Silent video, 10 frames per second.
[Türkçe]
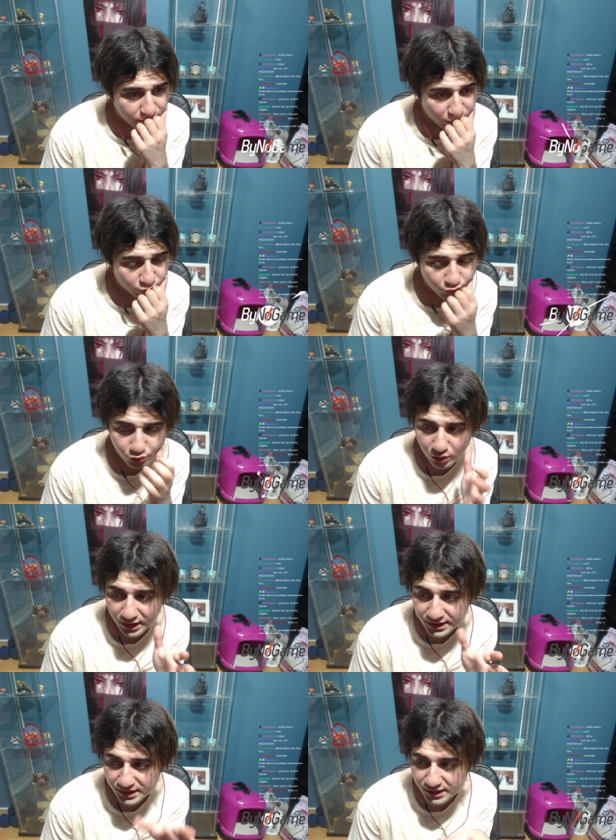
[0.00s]
Ryo
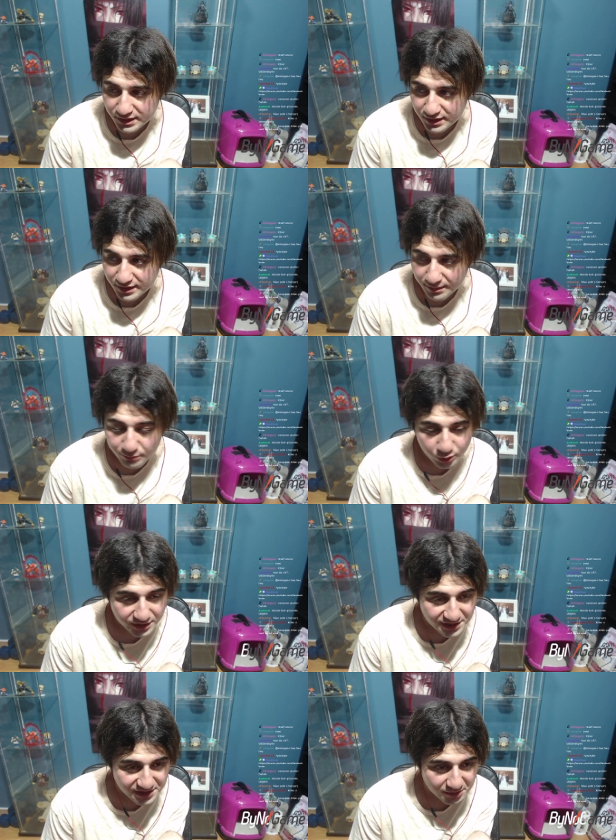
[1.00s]
Haki neden
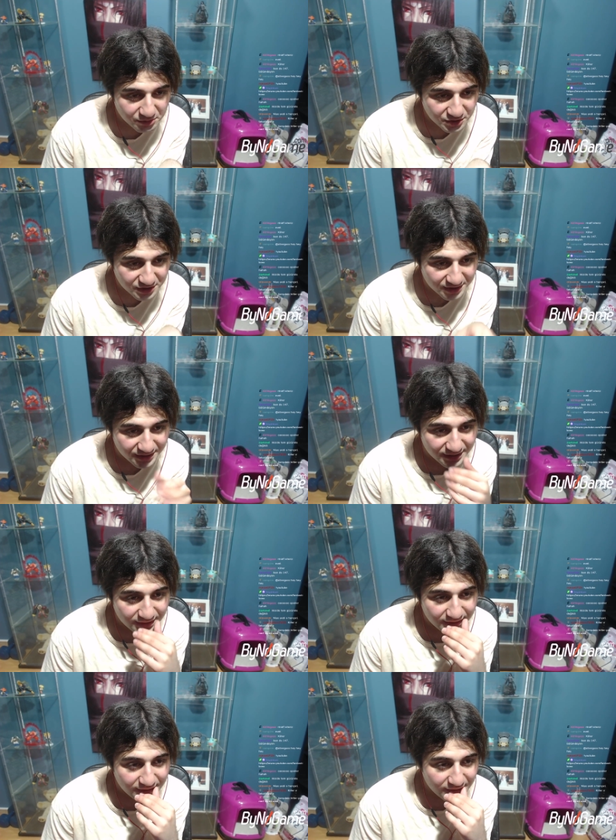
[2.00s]
böyle çizilmişti?
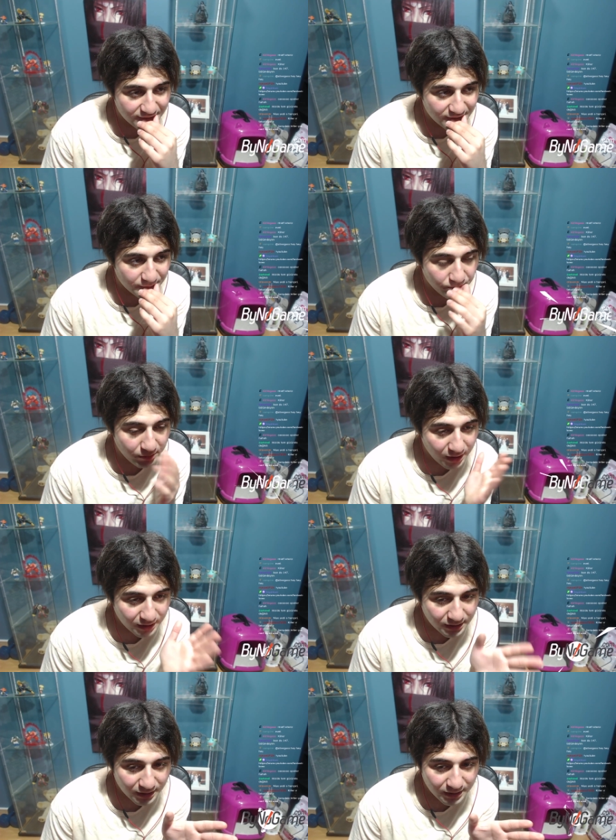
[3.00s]

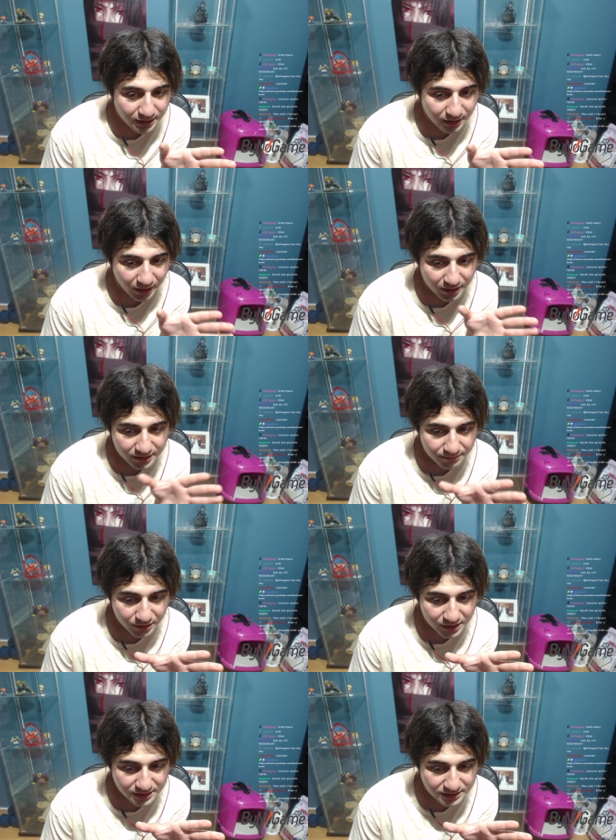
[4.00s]
Manga ile anime
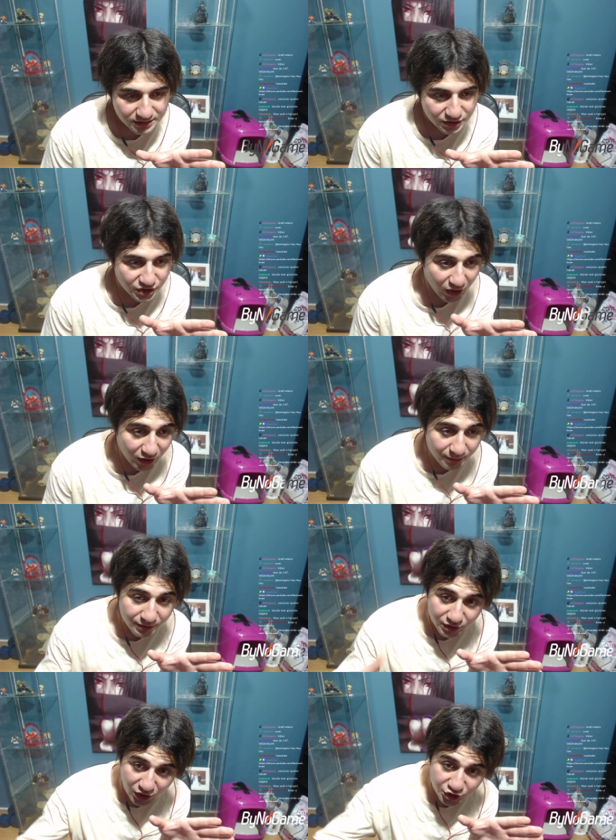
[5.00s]
arasındaki
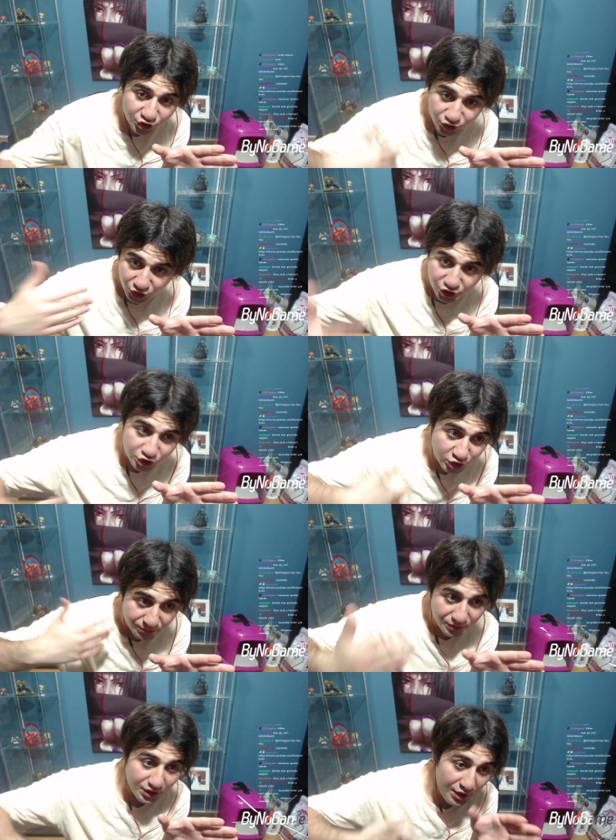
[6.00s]
animede aşırı
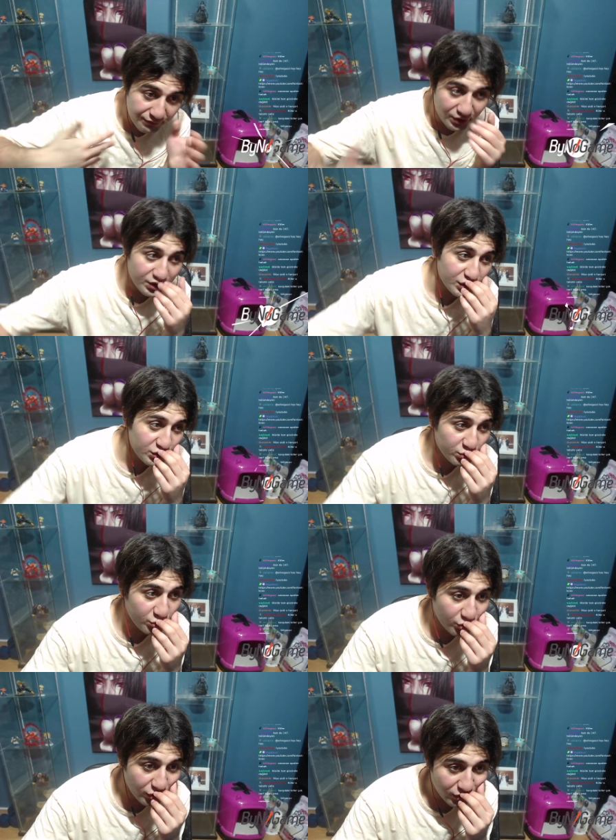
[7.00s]
aşırı bir efekt
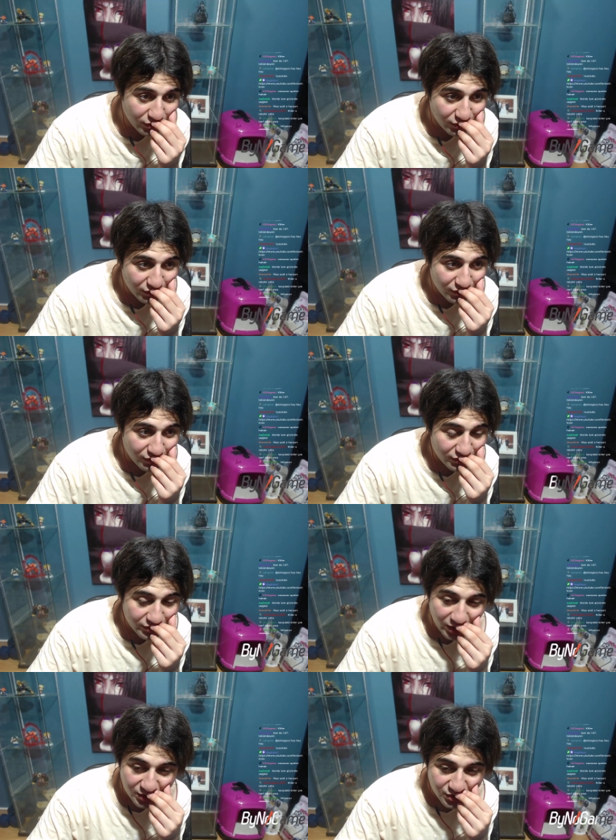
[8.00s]
katılıyor.
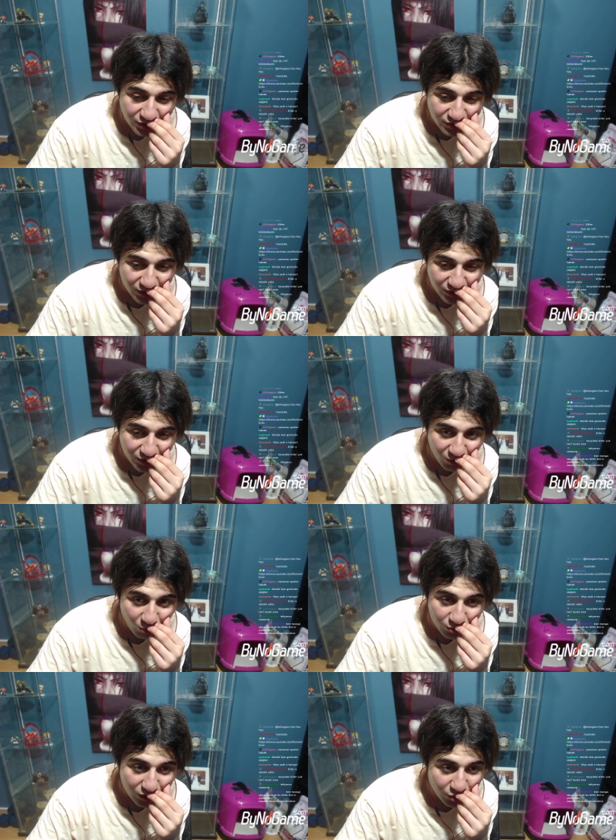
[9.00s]
Gerçekten yani
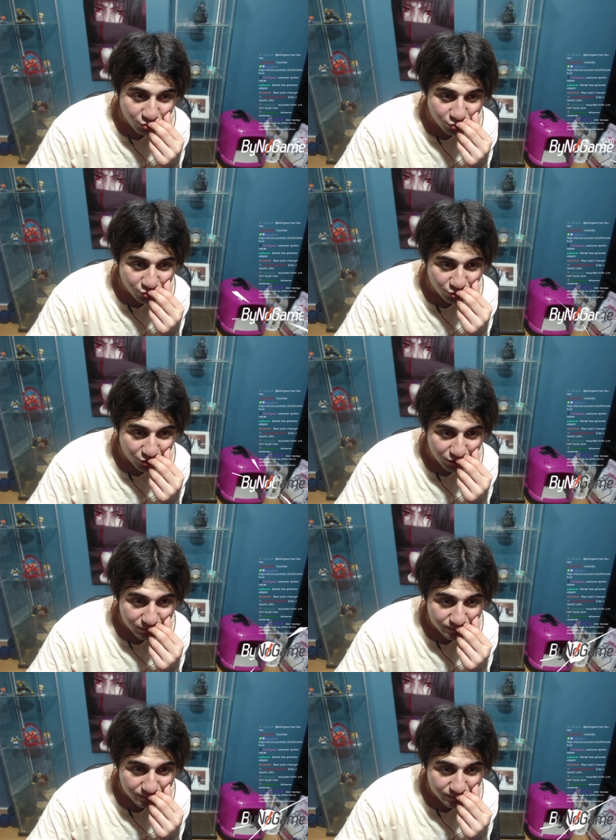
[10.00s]
olağanüstü.